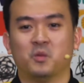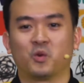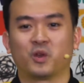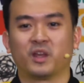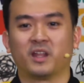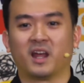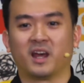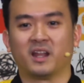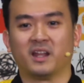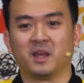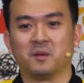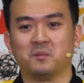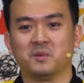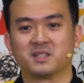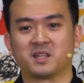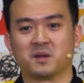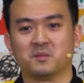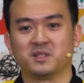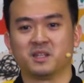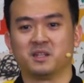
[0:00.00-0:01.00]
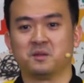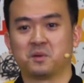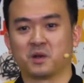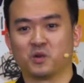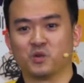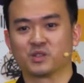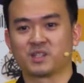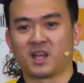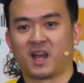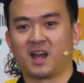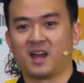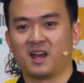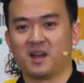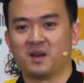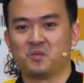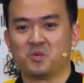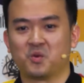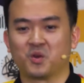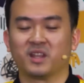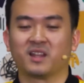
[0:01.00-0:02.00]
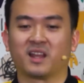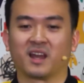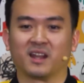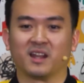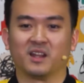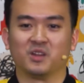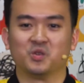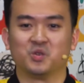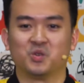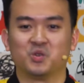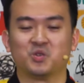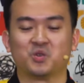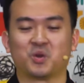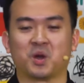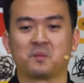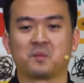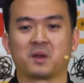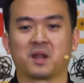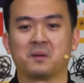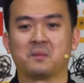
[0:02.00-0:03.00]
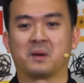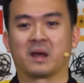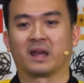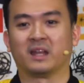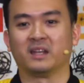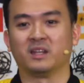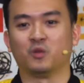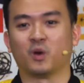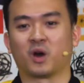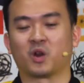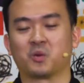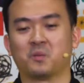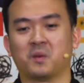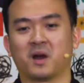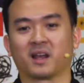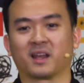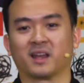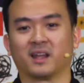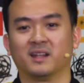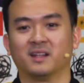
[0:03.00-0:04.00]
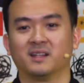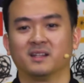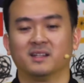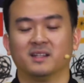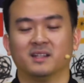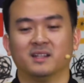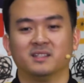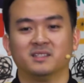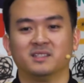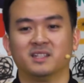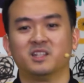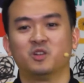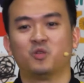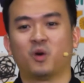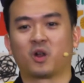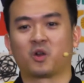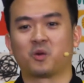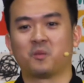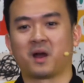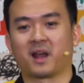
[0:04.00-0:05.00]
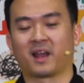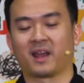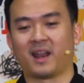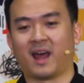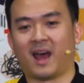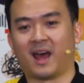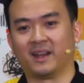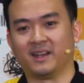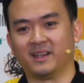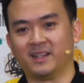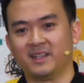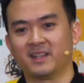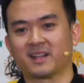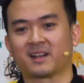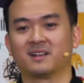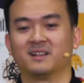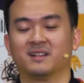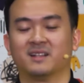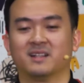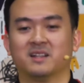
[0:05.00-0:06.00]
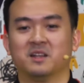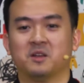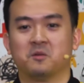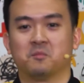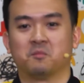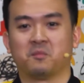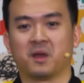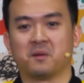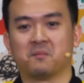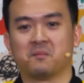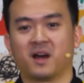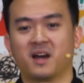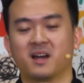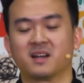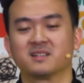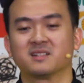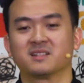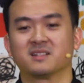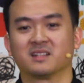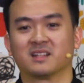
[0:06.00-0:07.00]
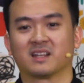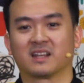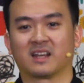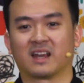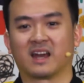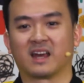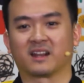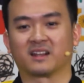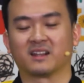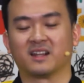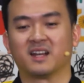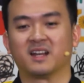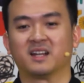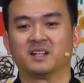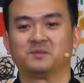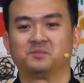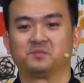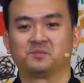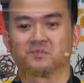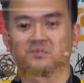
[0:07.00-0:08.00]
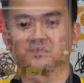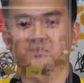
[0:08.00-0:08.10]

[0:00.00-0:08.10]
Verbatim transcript: Mungkin ada yang bisa menjadi pengusaha, mungkin karena dulu juga pernah makan di warung makan. Jadi warung makan hadir memang karena